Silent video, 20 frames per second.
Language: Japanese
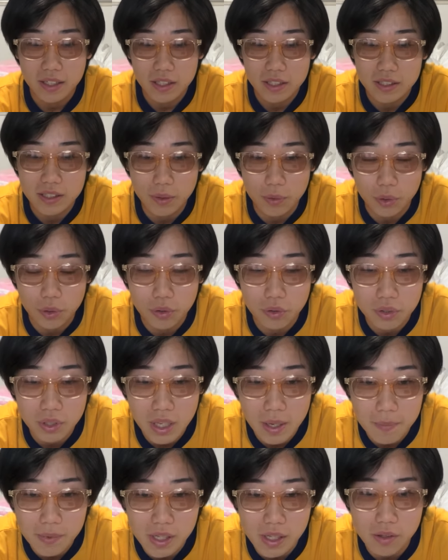しかもこの
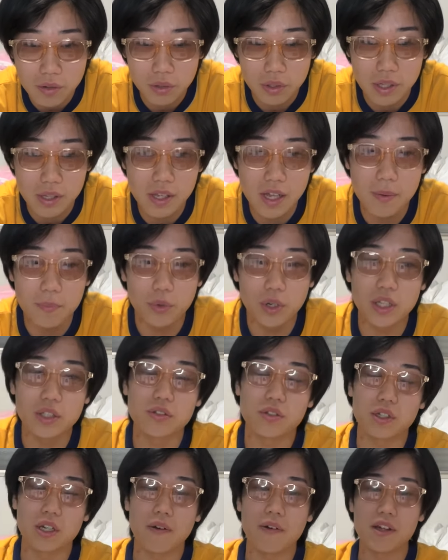ゲームシャツのデザインもね、
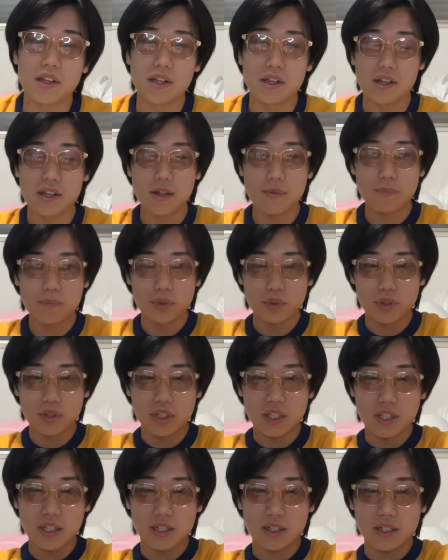ちょっと可愛いしね、シンプル
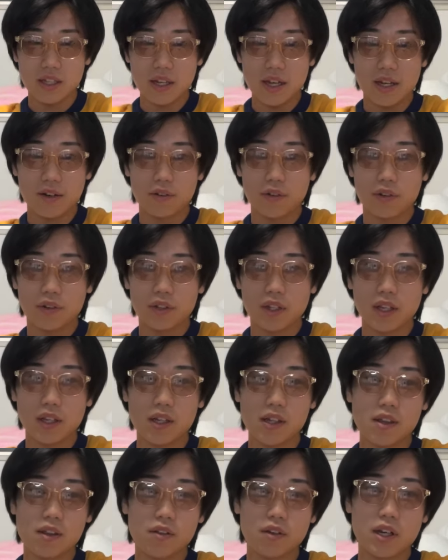に、あの、
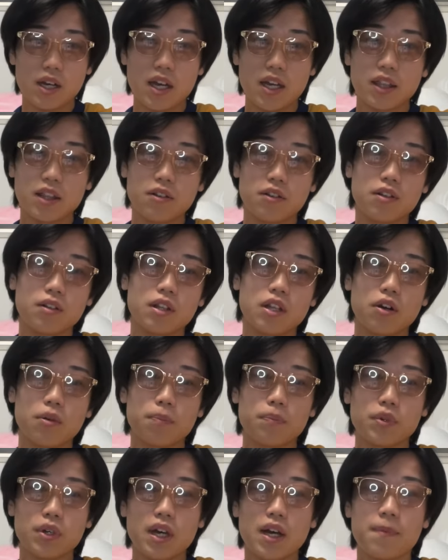テキストが入ってる、
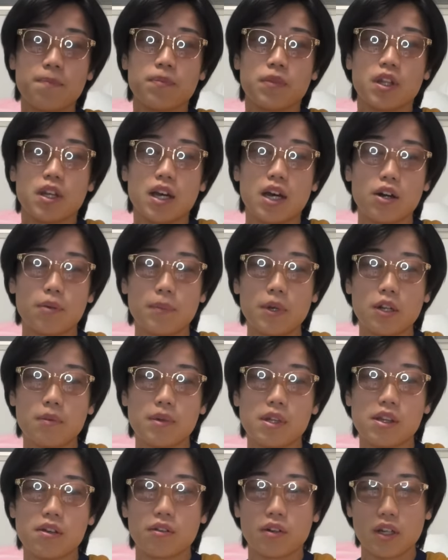テロップが、あの、
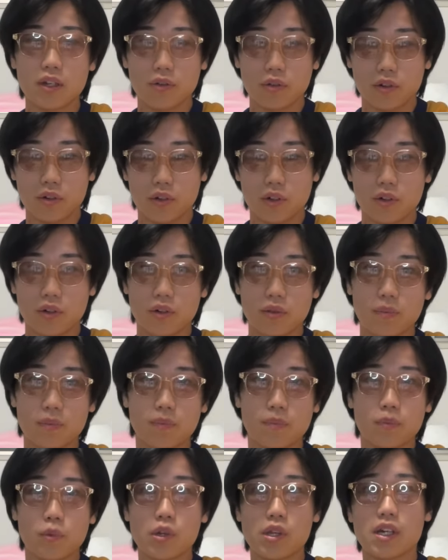メルビンスのね、この
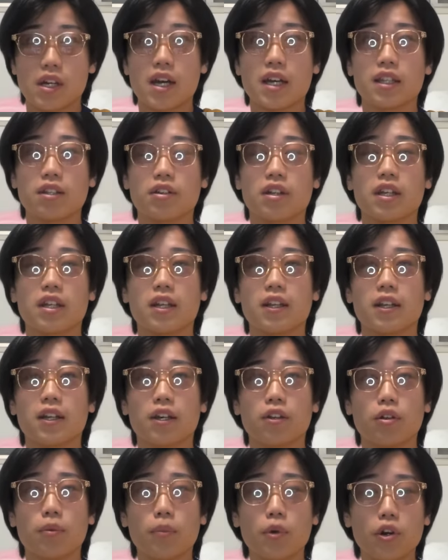文字が入ってるだけなんだ
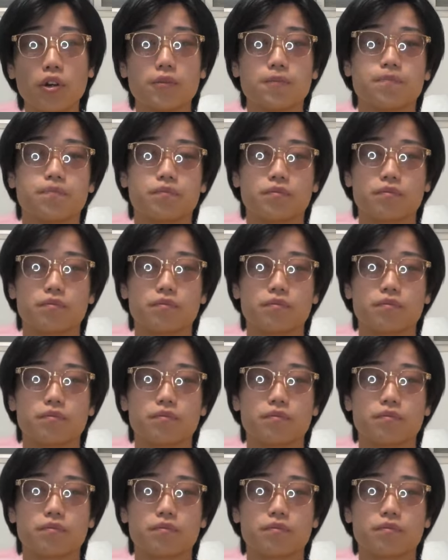けども、